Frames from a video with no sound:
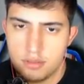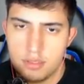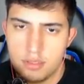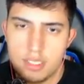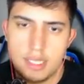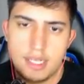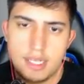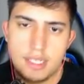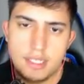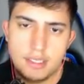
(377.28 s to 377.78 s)

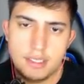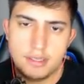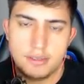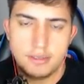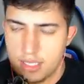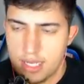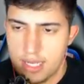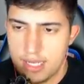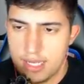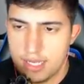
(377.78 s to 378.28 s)
Ah,
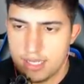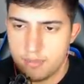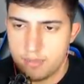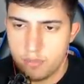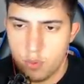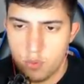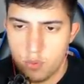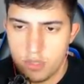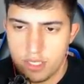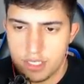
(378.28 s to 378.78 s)
cara,
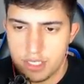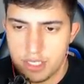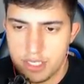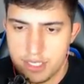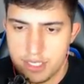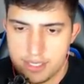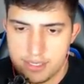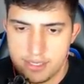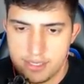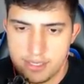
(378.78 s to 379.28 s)
poucas
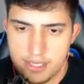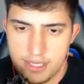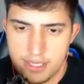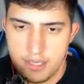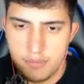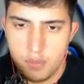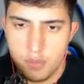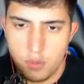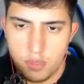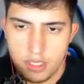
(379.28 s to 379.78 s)
chances,
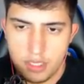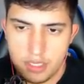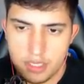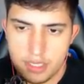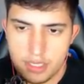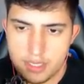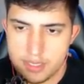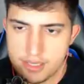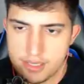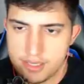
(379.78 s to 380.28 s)
hein? Poucas
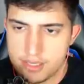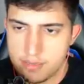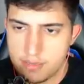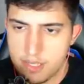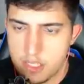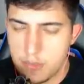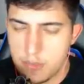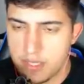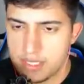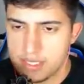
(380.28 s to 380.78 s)
chances.
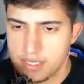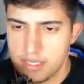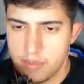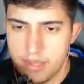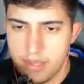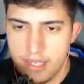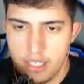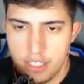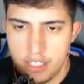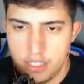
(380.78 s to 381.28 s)
Mais
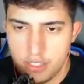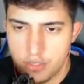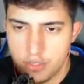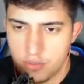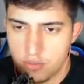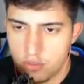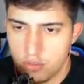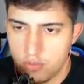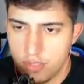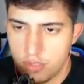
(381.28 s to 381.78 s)
precisamente,
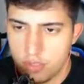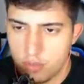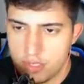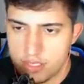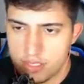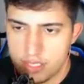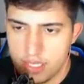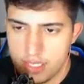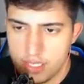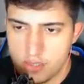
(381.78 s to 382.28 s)
uma
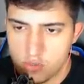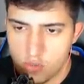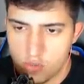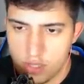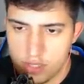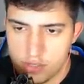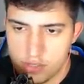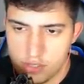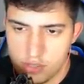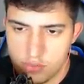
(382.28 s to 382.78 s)
duas três
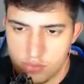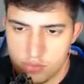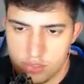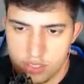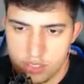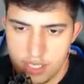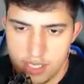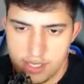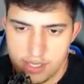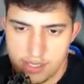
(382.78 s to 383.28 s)
quatro cinco
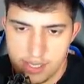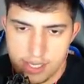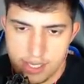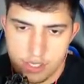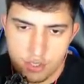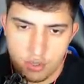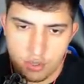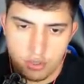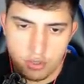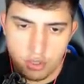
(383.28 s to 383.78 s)
seis
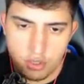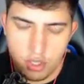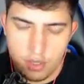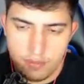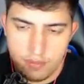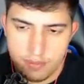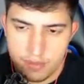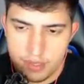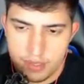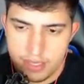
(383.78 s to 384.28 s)
sete oito nove